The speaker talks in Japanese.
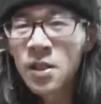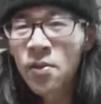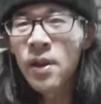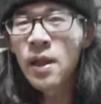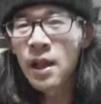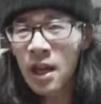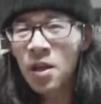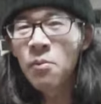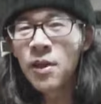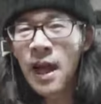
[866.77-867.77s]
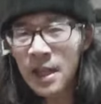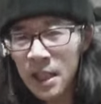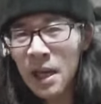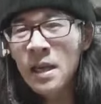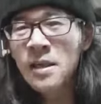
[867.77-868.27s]
そんなに電流も流
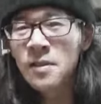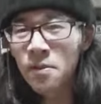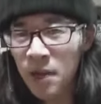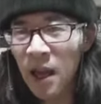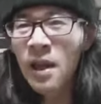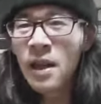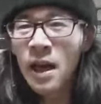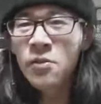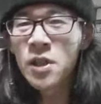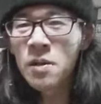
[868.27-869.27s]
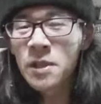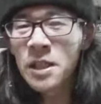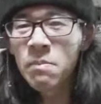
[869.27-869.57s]
さないですのであの人